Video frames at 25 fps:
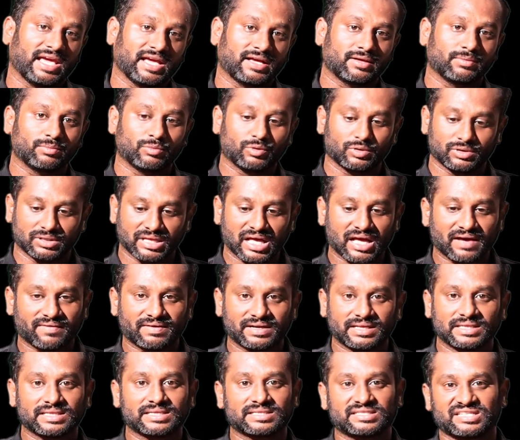கேட்கும்போது தான்
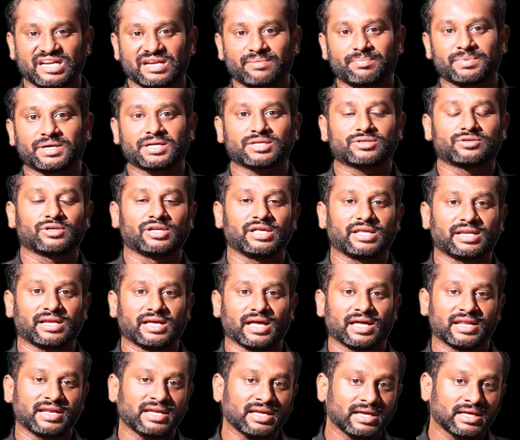அவர் இந்த ஸ்டேட்மெண்ட்டை
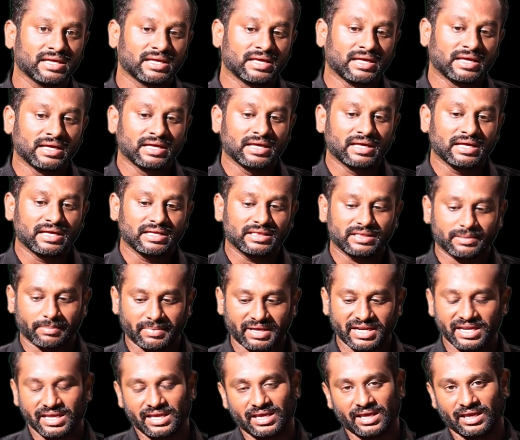சொல்லியிருக்காரு இந்த
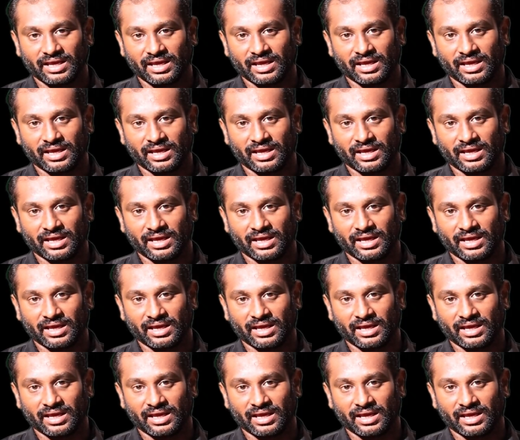மாதிரி